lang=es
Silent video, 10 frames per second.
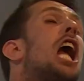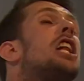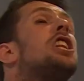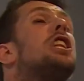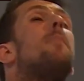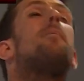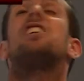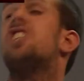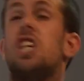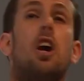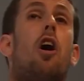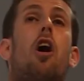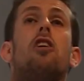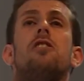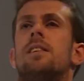con los mejores
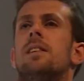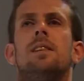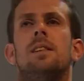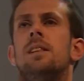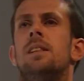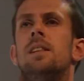cantantes del medio